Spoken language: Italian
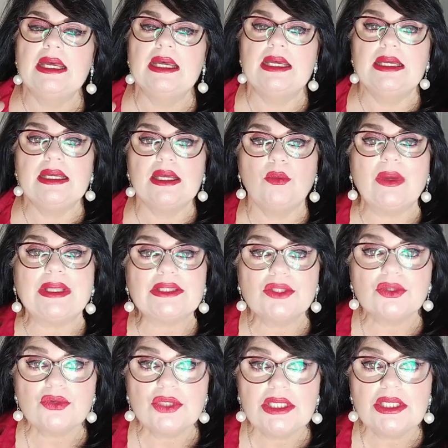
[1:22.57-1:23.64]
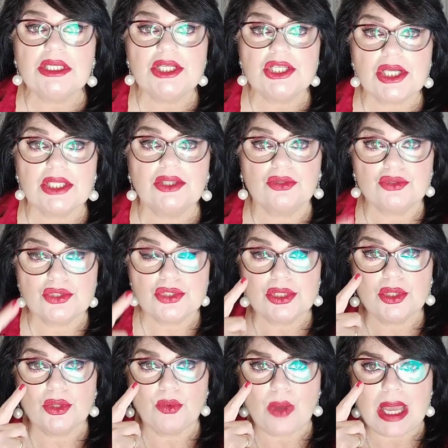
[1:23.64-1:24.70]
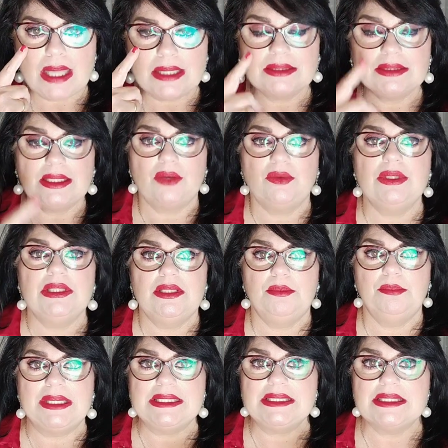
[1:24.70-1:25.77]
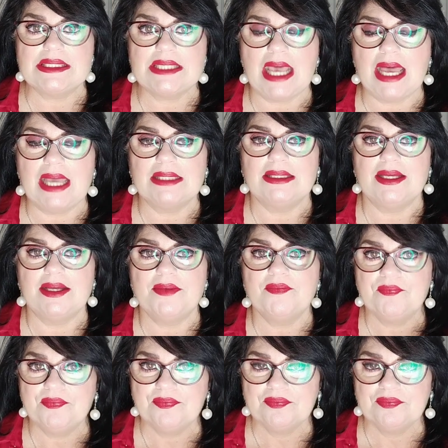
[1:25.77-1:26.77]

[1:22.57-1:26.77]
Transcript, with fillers: eh, 4 kg 150, quindi pensate